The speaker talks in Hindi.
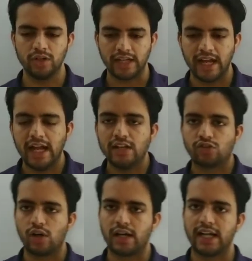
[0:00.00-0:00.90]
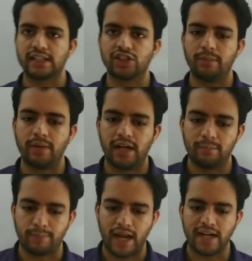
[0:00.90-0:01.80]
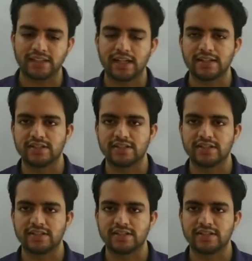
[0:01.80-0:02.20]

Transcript: ओके सो so, अगर जब प्लांट का